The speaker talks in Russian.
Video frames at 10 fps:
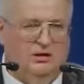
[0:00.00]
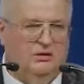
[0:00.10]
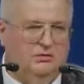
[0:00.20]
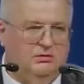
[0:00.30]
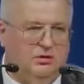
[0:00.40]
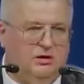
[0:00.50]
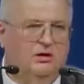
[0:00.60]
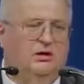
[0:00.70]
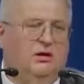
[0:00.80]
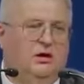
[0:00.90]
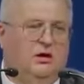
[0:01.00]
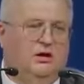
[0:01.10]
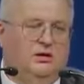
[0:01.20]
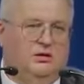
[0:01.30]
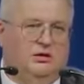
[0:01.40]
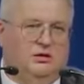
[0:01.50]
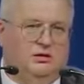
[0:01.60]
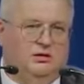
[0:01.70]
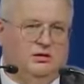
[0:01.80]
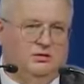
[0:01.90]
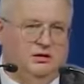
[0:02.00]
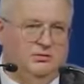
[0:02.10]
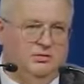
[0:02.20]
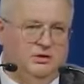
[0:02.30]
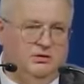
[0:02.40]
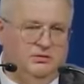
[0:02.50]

которые а, там